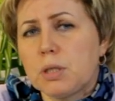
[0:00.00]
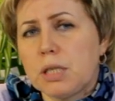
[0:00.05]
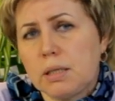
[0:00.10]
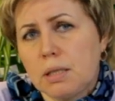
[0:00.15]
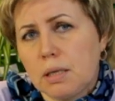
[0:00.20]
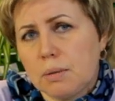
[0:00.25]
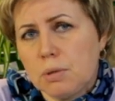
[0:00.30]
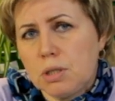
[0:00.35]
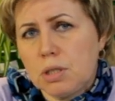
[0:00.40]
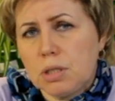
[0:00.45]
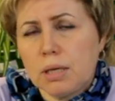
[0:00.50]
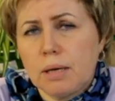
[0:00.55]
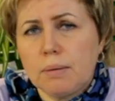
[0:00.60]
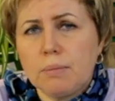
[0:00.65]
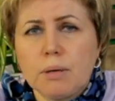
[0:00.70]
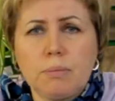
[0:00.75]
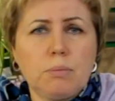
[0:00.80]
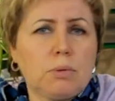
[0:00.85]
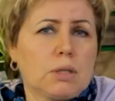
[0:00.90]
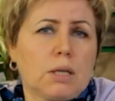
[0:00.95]
после термической
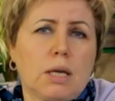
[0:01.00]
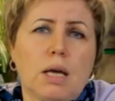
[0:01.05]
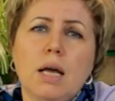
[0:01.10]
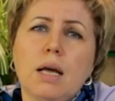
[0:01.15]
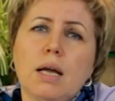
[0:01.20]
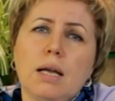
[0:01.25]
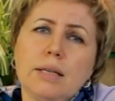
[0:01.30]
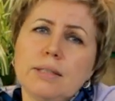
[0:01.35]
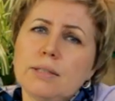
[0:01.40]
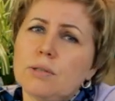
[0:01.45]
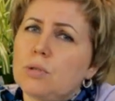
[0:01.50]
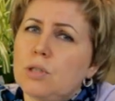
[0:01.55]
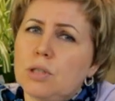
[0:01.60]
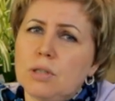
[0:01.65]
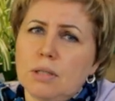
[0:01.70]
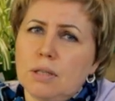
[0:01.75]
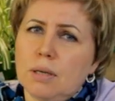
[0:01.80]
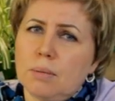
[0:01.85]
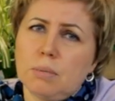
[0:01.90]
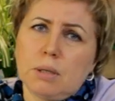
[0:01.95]
обработки. Листья
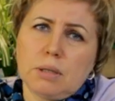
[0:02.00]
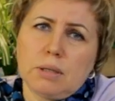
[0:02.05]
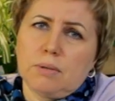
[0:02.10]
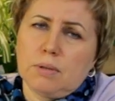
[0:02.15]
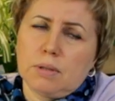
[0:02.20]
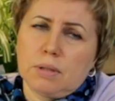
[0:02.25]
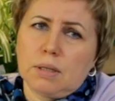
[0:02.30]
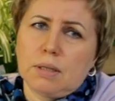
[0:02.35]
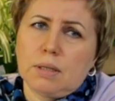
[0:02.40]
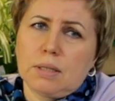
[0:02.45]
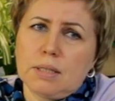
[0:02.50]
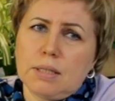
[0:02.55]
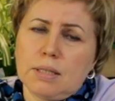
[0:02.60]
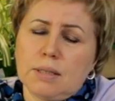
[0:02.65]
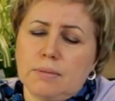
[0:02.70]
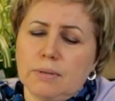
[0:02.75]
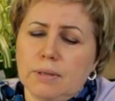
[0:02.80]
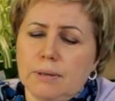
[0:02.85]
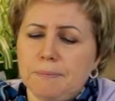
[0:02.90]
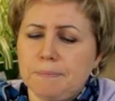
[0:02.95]
очень необыкновенно
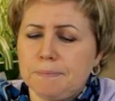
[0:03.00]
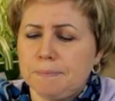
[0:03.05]
красивые.